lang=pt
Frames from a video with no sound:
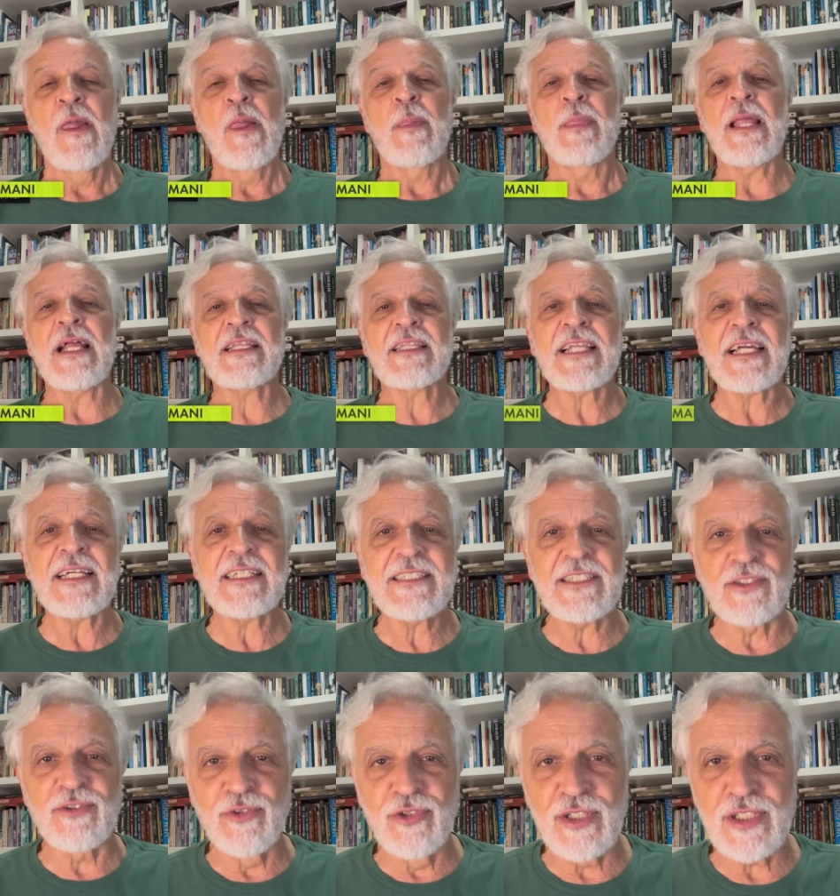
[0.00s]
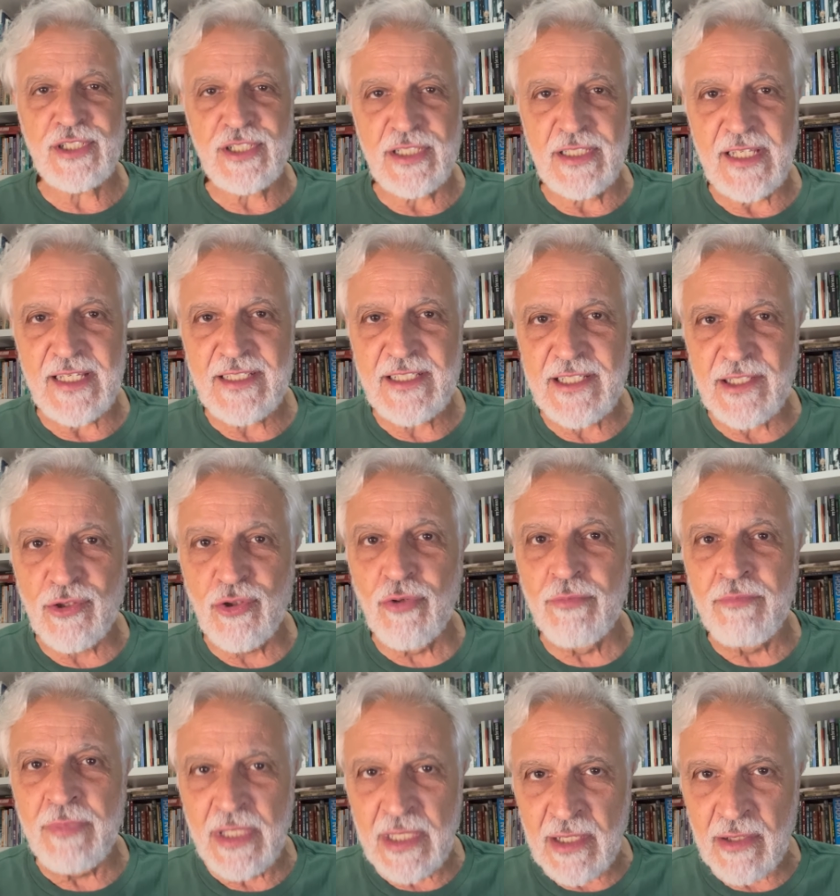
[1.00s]
na tarde e noite deste
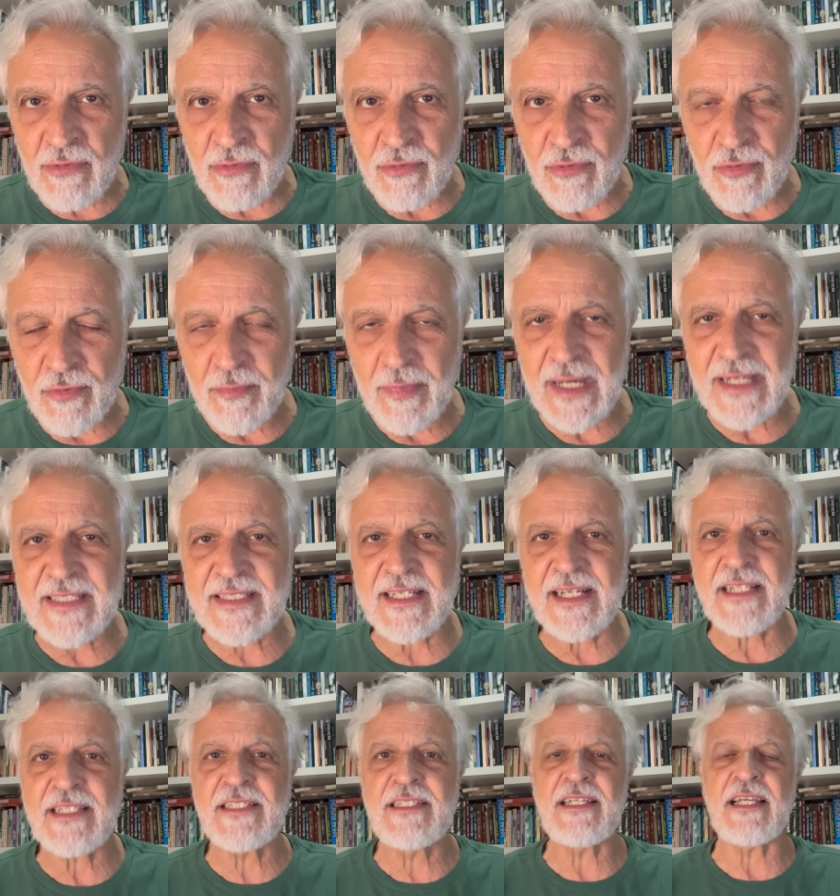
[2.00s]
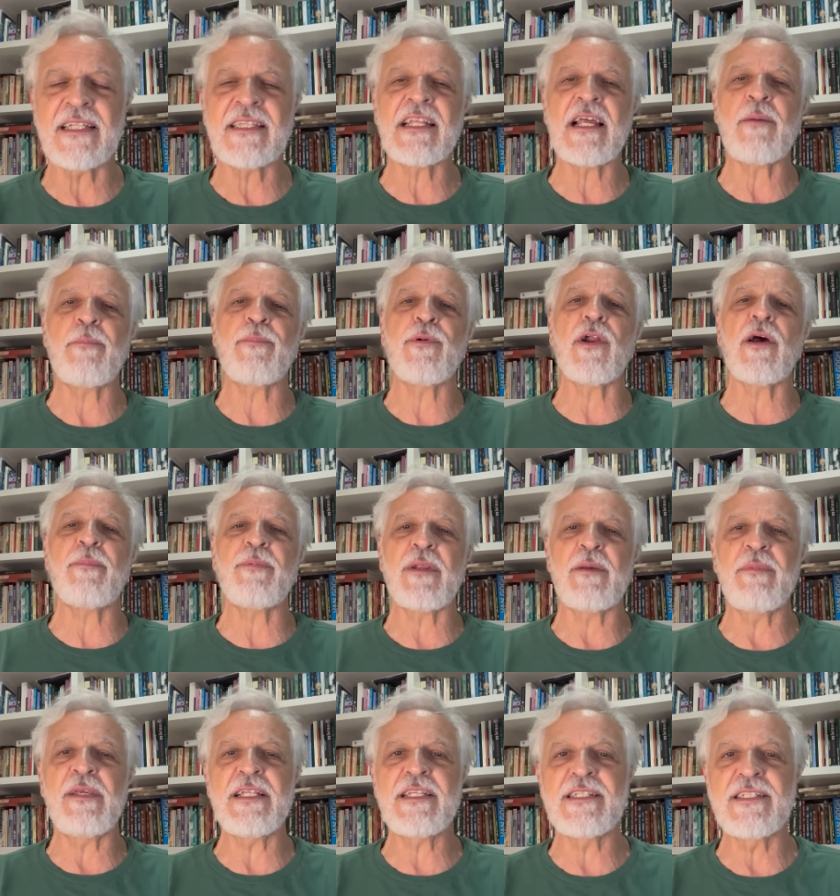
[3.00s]
domingo. Mas antes de entrar
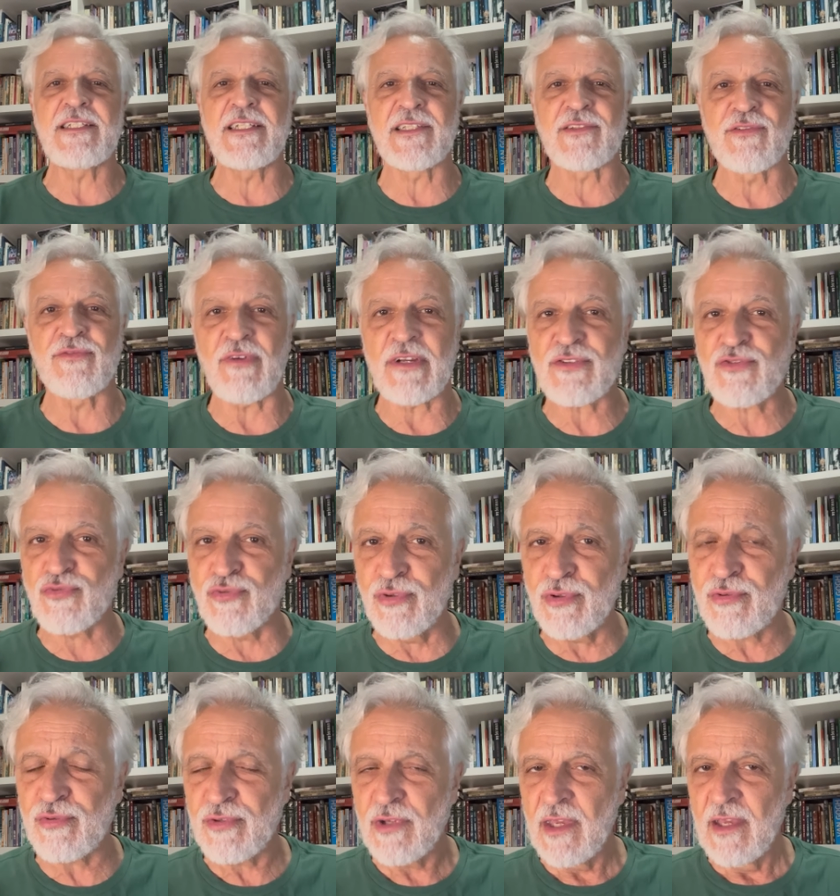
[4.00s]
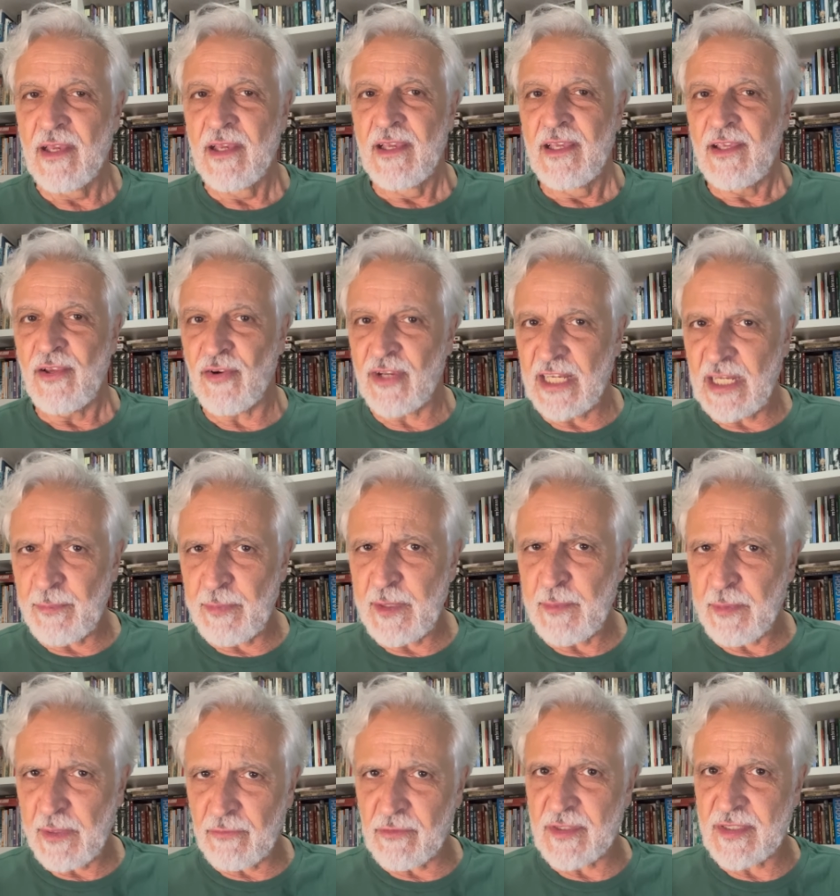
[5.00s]
propriamente dito no assunto, eu queria pedir
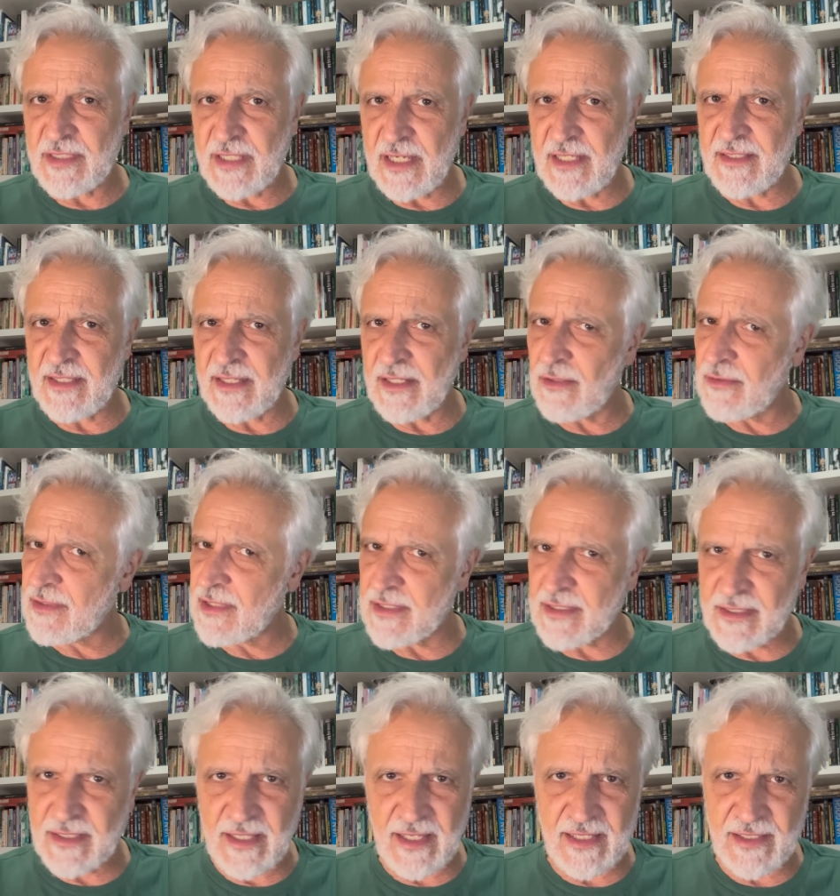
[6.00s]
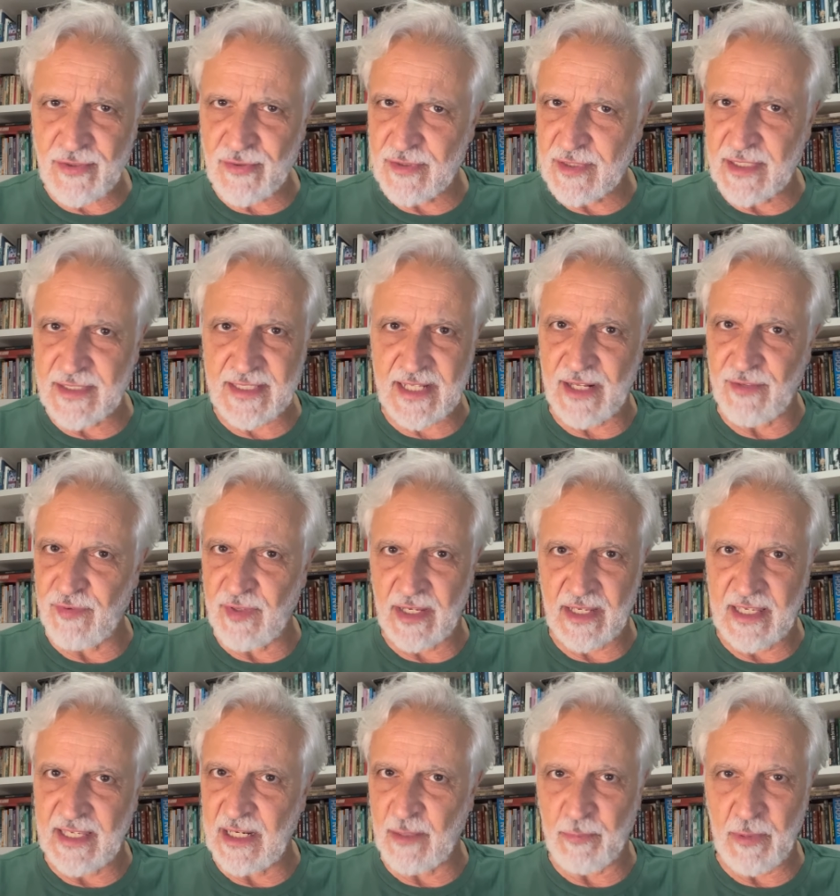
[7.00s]
para vocês, hein, não se esqueçam de se inscrever
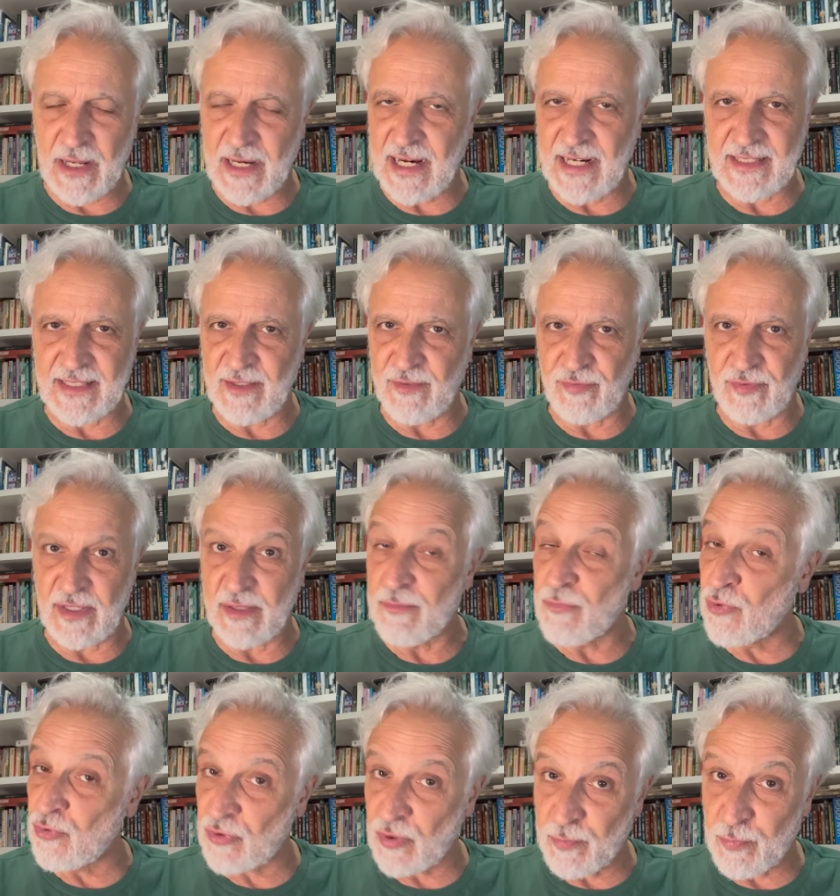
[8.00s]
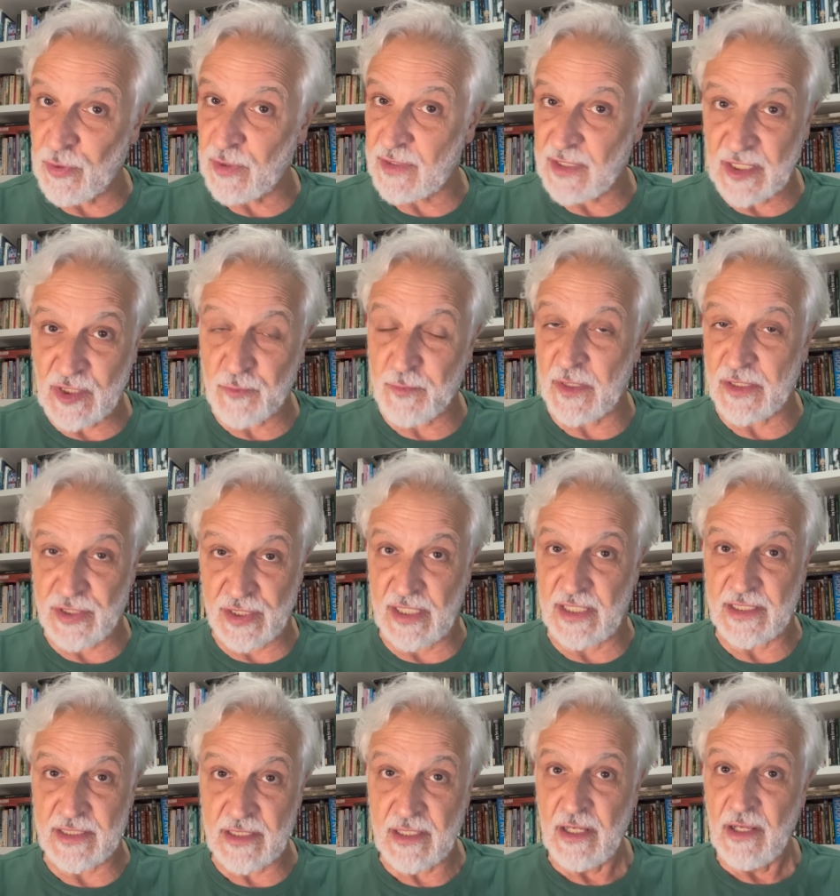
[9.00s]
aqui na Placar TV, muito importante para
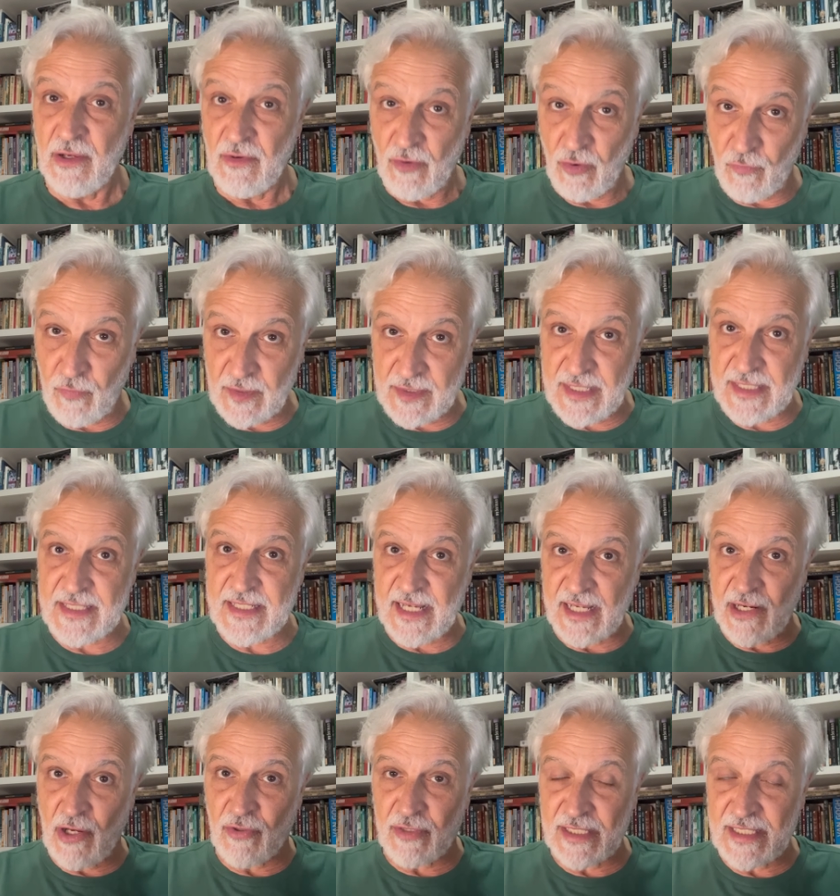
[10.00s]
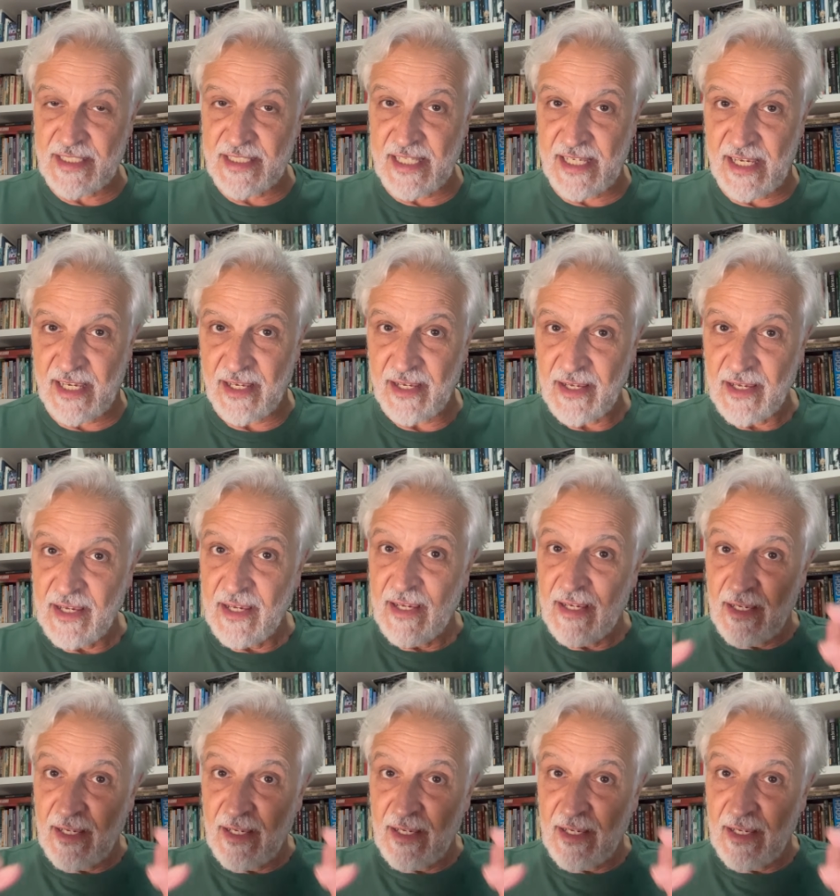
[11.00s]
gente. Vamos fazer esse canal crescer.